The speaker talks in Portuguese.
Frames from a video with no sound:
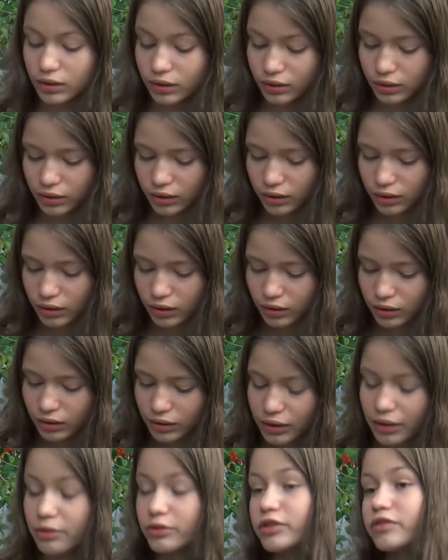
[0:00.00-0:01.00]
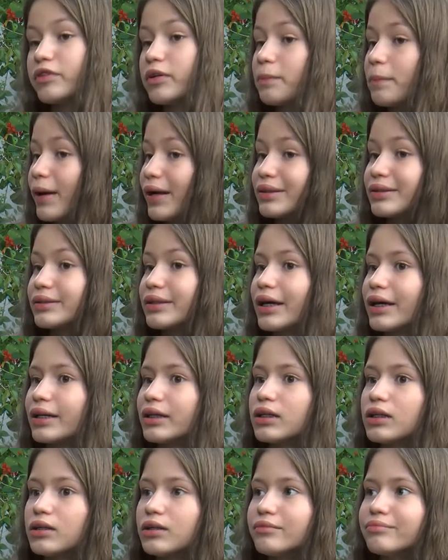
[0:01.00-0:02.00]
que eu tive que passar e
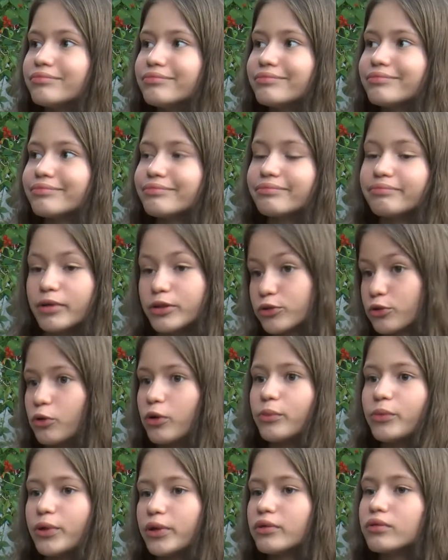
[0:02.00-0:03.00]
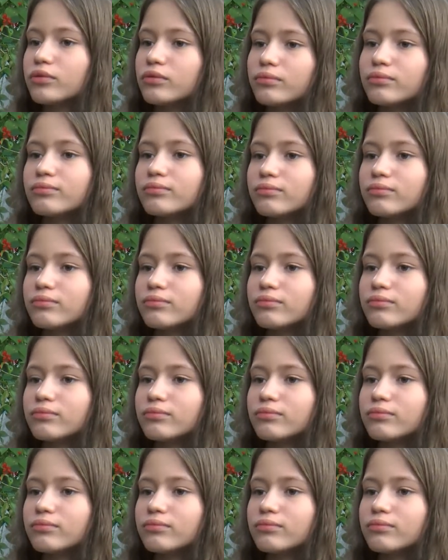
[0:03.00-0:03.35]
que machucou muito.